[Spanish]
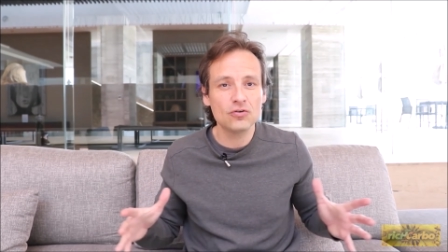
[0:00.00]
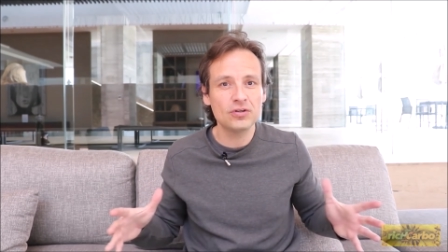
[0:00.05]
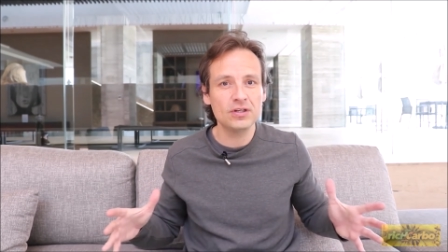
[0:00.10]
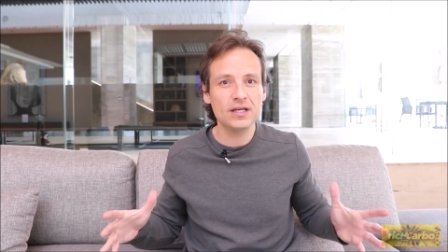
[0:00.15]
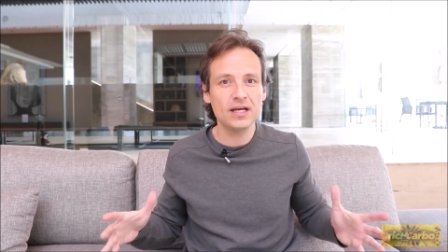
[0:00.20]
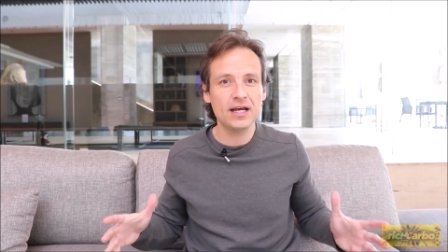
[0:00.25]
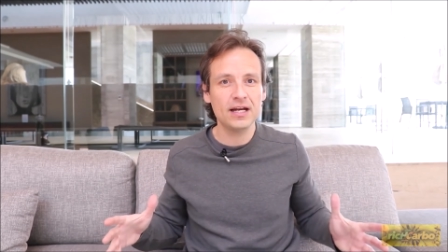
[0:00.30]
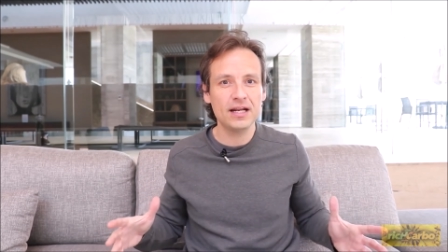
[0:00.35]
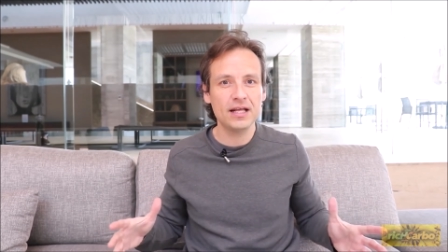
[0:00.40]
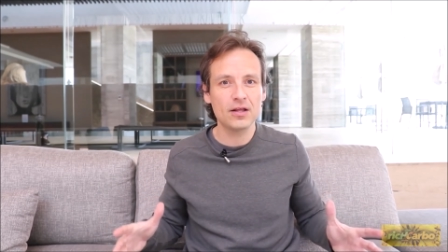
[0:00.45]

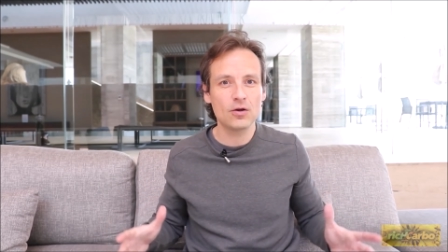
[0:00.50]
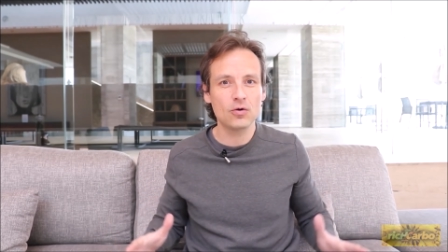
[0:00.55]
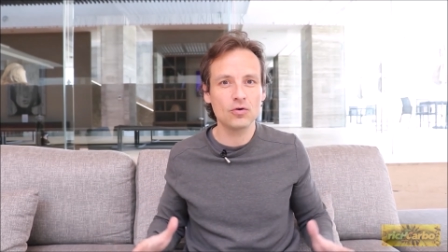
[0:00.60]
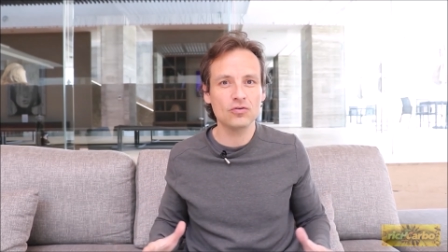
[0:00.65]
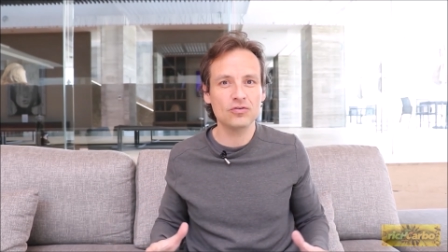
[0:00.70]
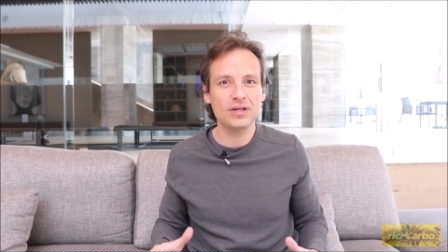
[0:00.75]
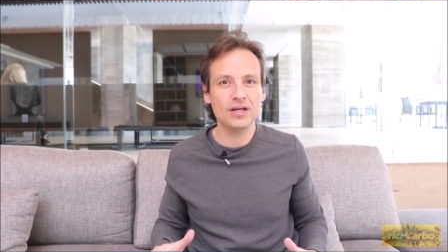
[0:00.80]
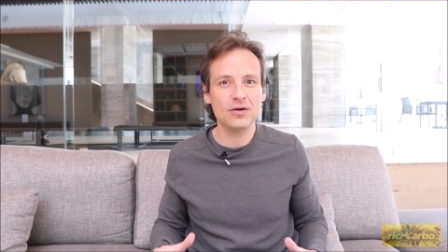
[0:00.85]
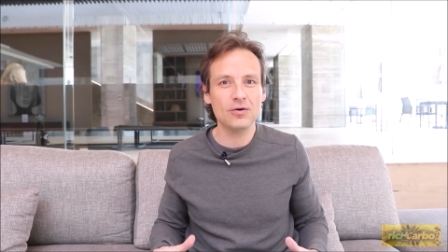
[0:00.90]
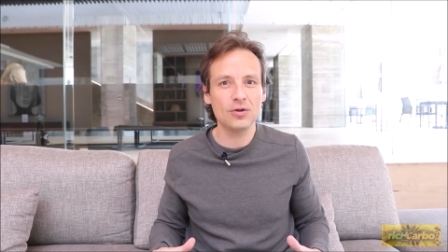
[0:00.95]
sigan el
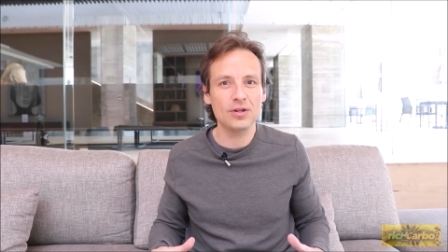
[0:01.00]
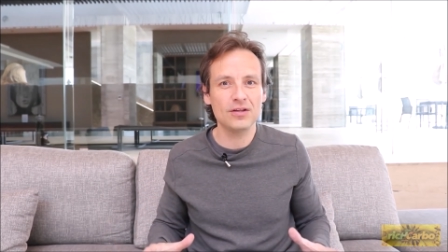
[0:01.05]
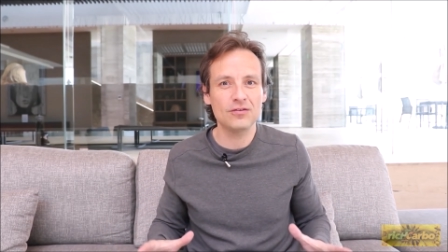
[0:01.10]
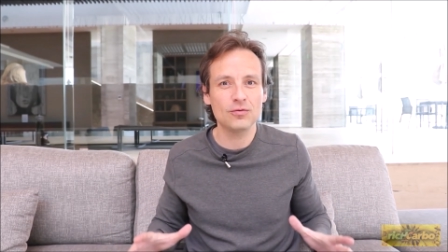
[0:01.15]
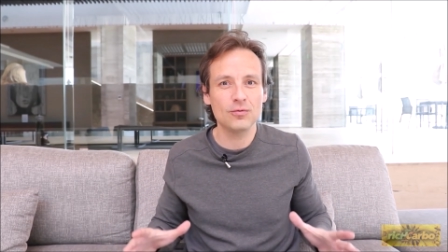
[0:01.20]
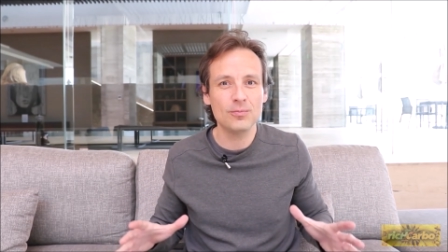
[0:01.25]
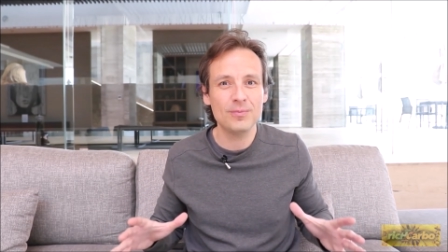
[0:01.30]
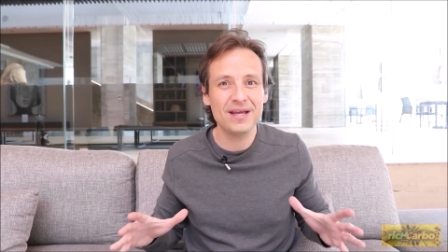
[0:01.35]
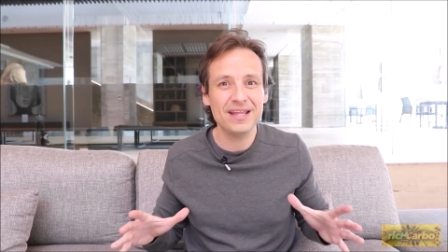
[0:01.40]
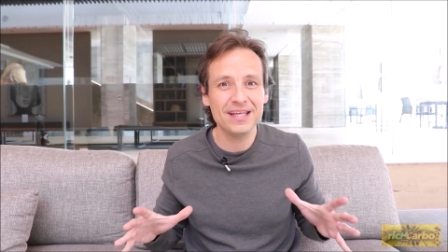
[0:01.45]
consejo de
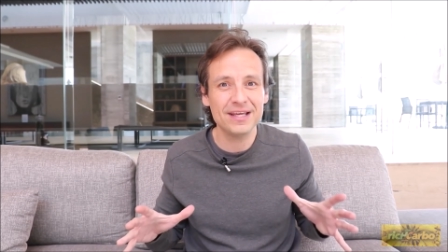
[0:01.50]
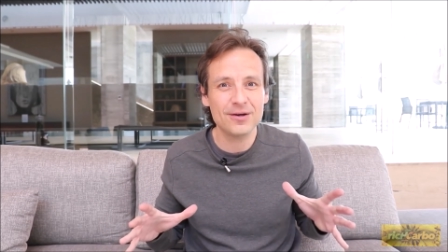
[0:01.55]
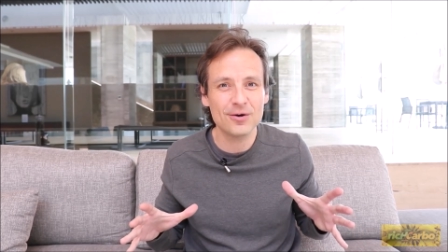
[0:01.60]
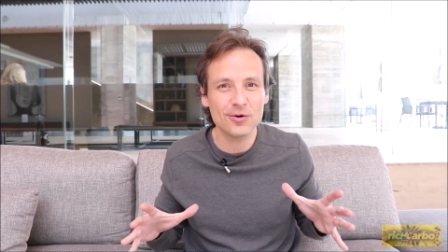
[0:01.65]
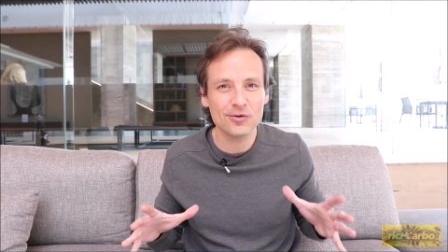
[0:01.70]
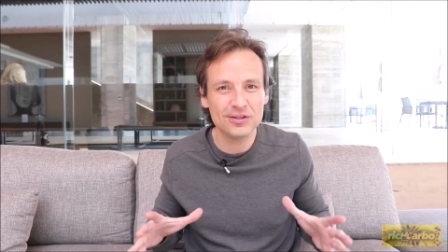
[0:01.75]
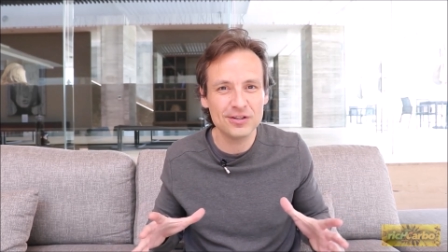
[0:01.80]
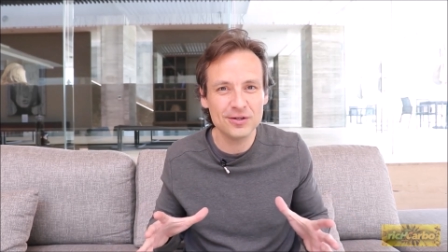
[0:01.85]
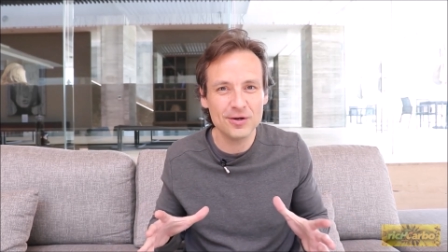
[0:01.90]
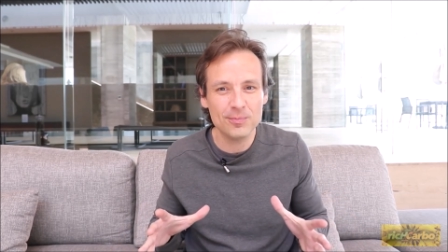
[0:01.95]
su
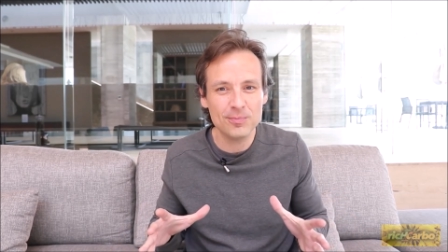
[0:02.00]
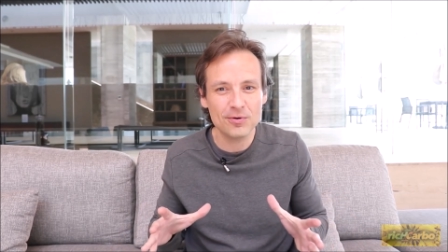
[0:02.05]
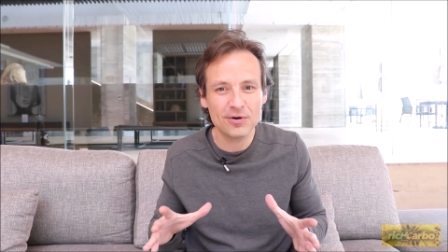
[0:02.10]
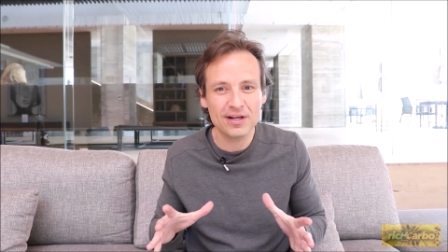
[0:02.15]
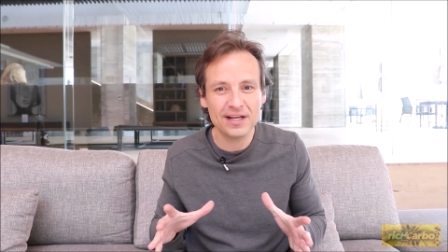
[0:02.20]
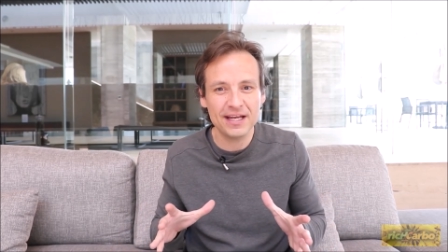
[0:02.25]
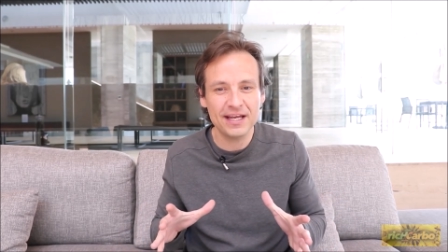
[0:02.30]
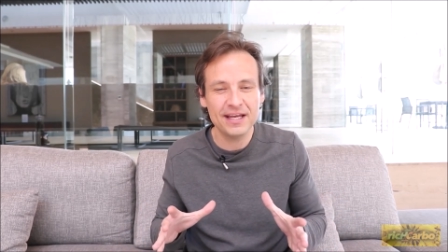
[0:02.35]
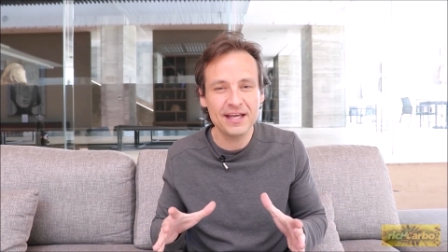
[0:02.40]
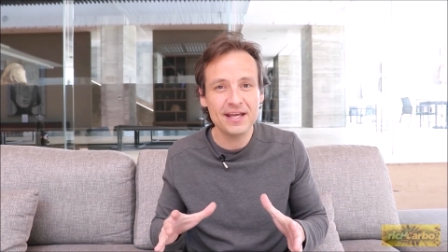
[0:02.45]
médico, sino
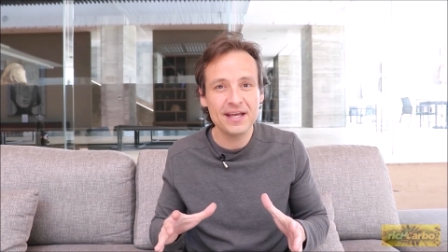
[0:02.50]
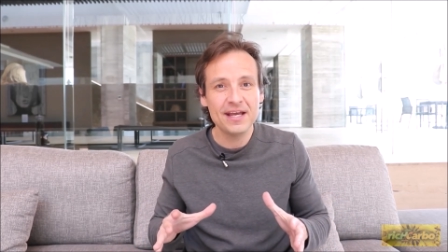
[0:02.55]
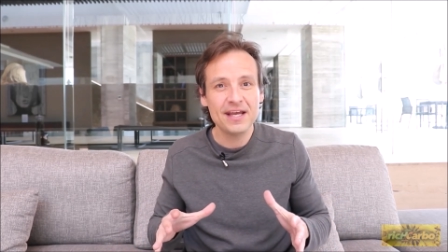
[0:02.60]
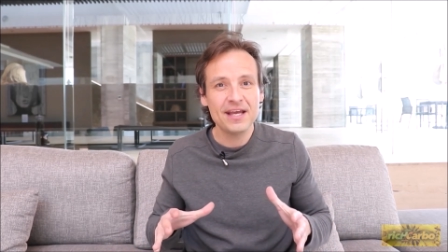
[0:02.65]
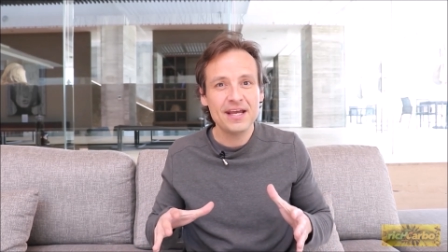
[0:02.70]
porque